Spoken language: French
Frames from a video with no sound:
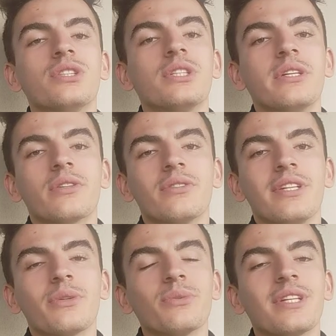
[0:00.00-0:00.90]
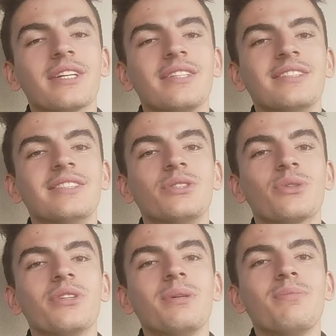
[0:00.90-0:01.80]
j'ai des contacts ici, je
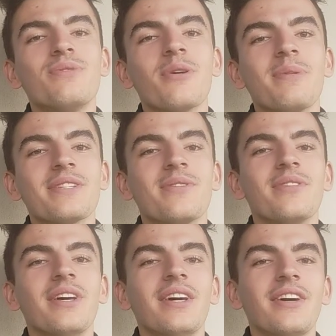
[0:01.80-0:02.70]
connais plusieurs personnes